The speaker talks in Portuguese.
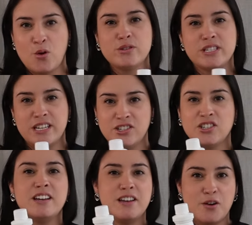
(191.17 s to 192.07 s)
Ou
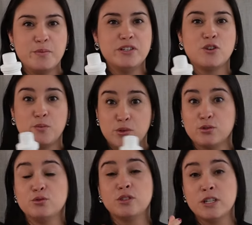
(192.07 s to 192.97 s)
seja, realmente é um
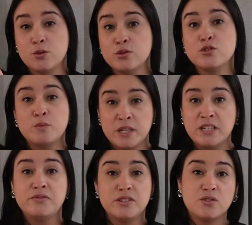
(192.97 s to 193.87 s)
produto que
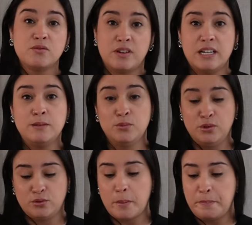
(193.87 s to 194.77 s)
custo-benefício vale
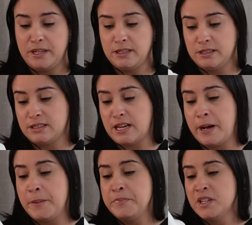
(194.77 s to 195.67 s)
muito a pena,
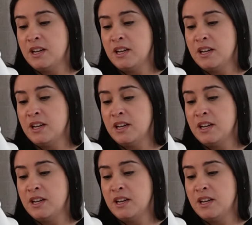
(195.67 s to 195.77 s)
tá?